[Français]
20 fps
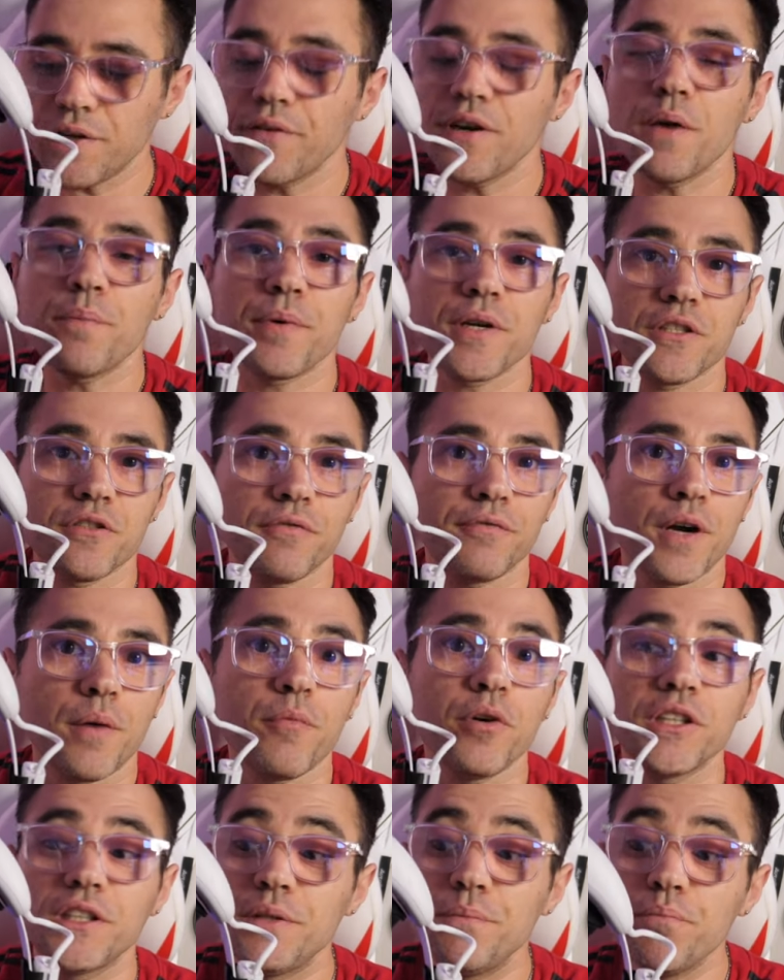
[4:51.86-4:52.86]
j'avais l'impression
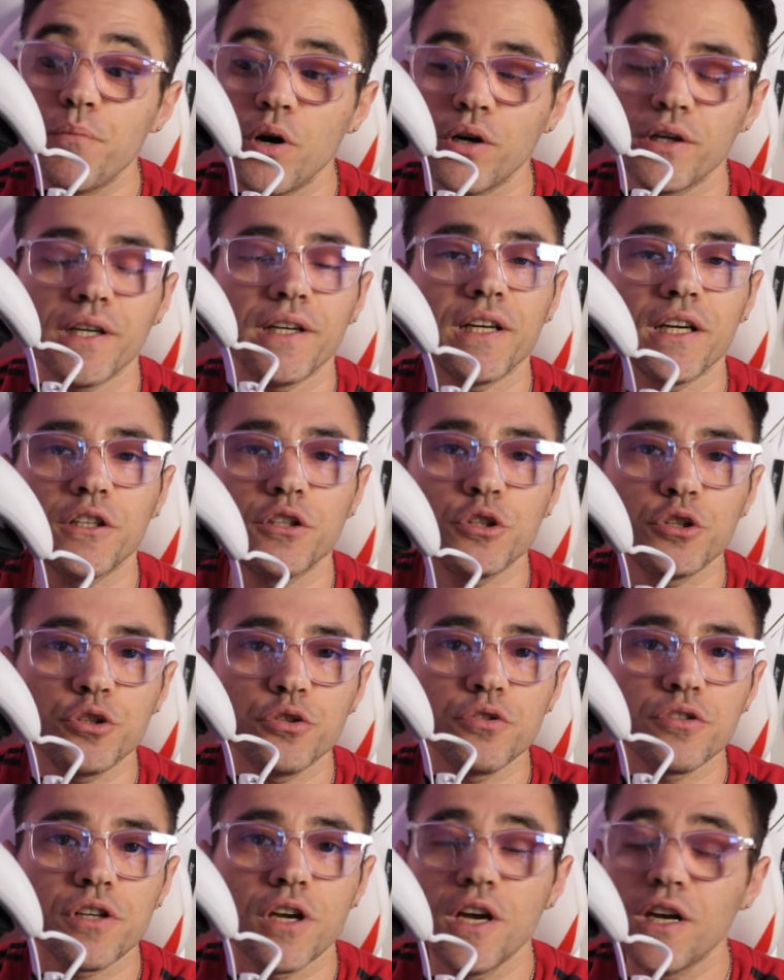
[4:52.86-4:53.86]
vraiment qu'il manquait quelque
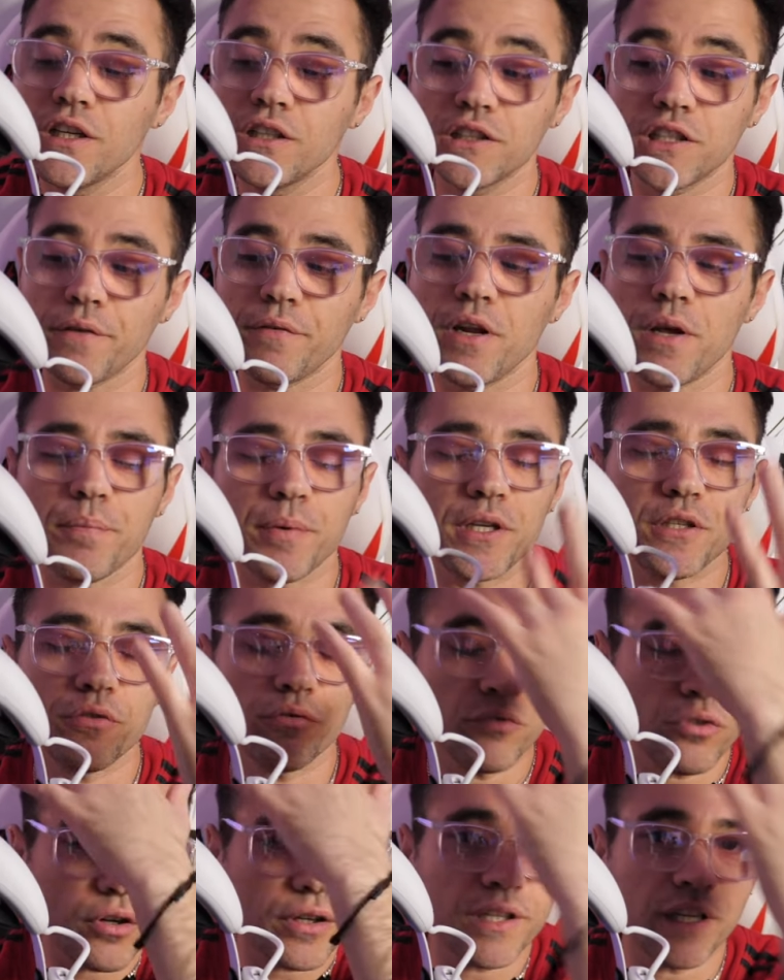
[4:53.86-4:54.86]
chose. J'avais
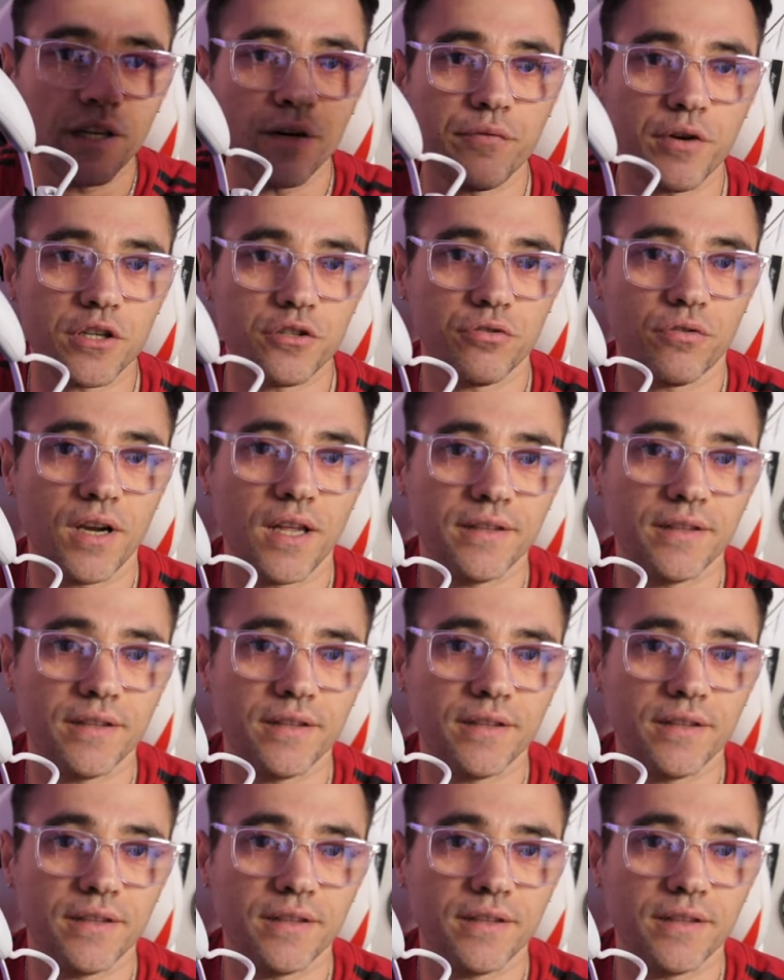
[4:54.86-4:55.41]
l'impression de rien avoir sur